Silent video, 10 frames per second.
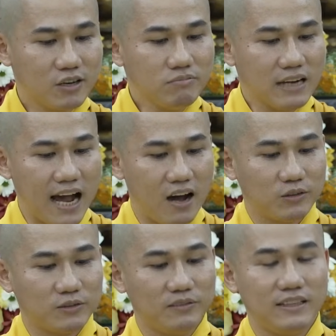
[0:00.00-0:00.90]
Trung
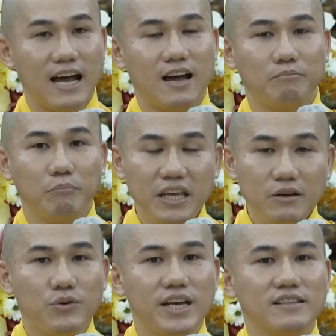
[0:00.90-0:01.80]
đạo là
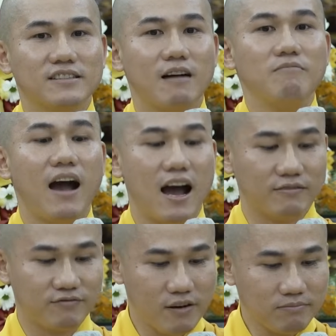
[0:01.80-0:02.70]
bí quyết sống
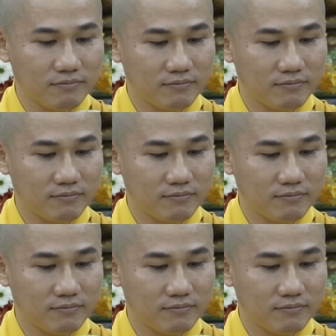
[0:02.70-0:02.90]
hạnh phúc,